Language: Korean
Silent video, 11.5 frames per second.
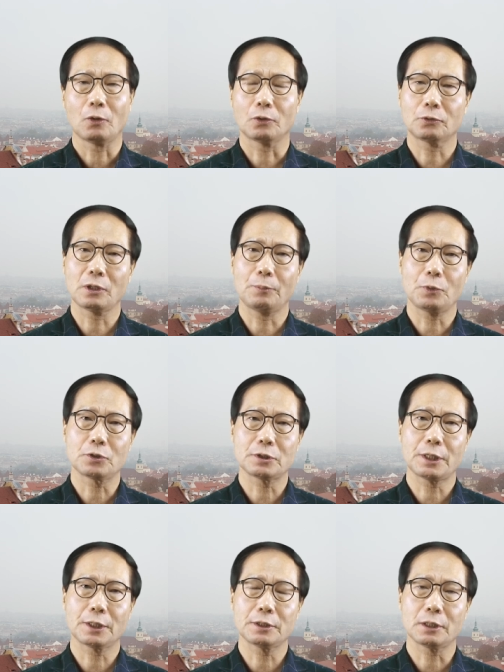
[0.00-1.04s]
어떤 합병이
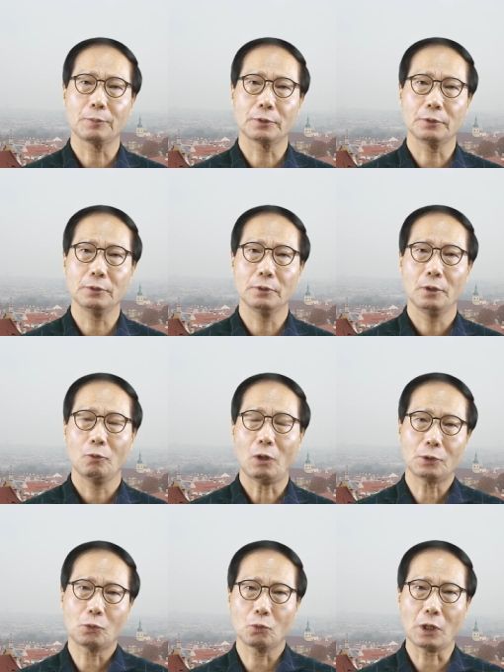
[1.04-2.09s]
생기냐면은
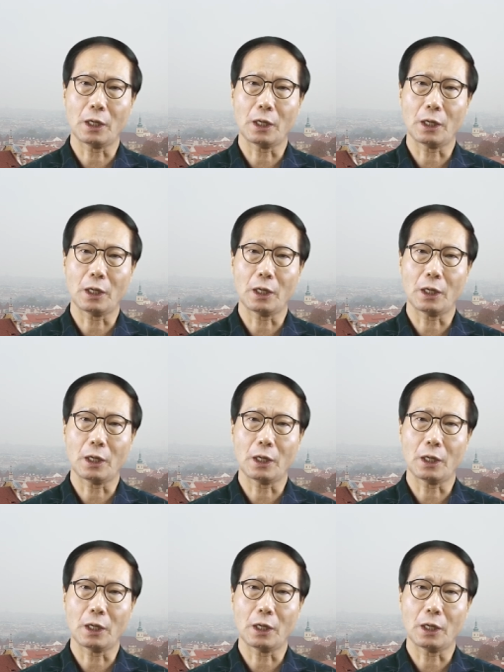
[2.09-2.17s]
활동을